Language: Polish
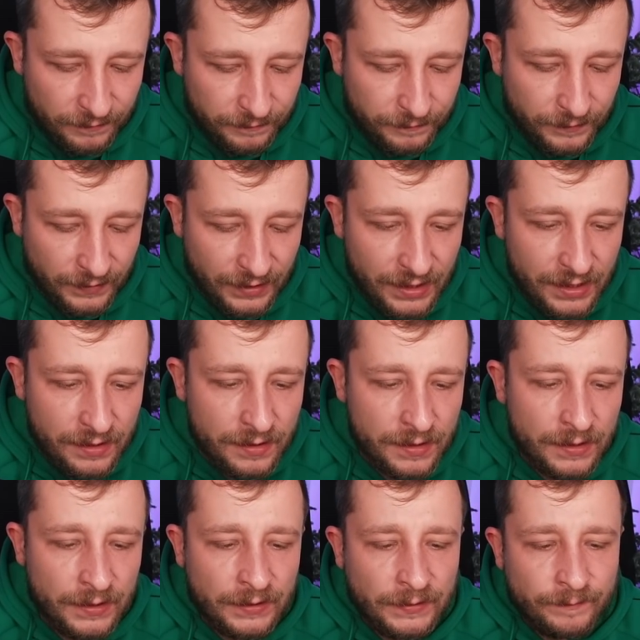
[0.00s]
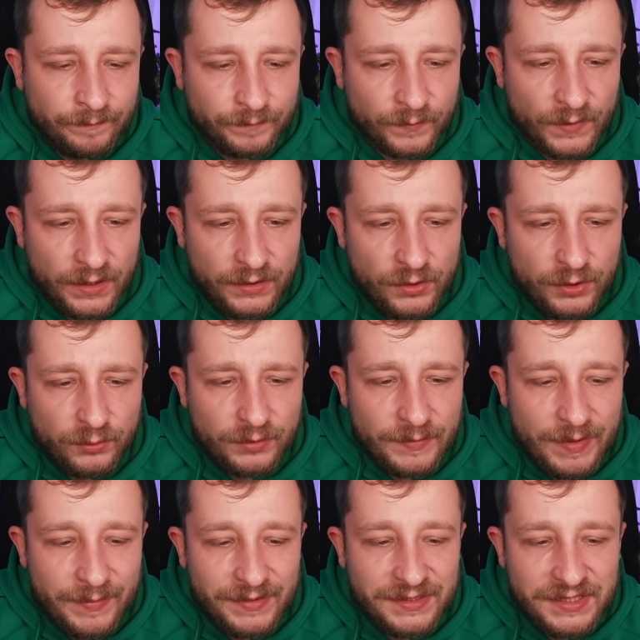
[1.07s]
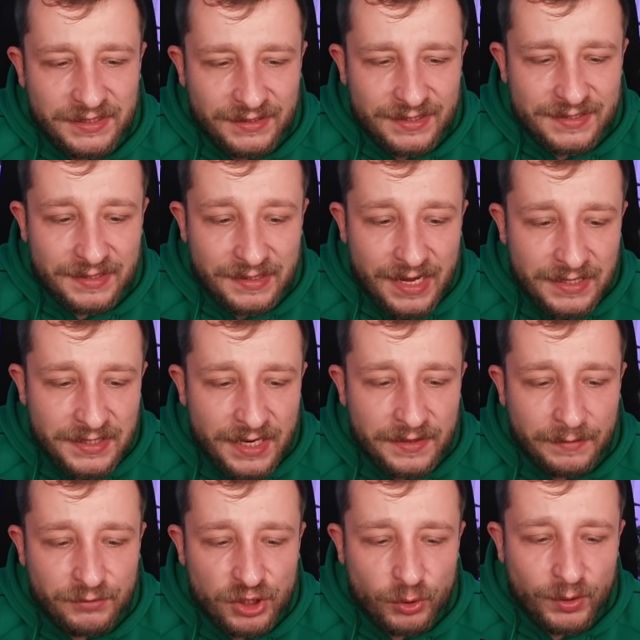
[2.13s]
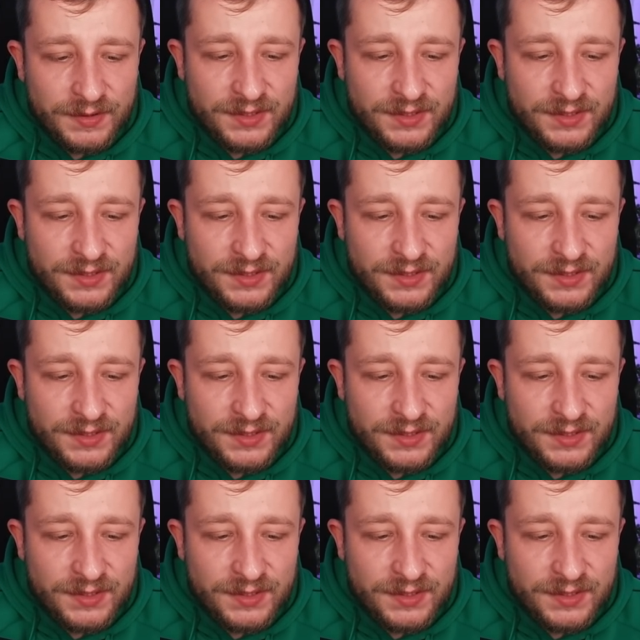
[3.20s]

free. E, no i tutaj mamy dzienne zadania, na przykład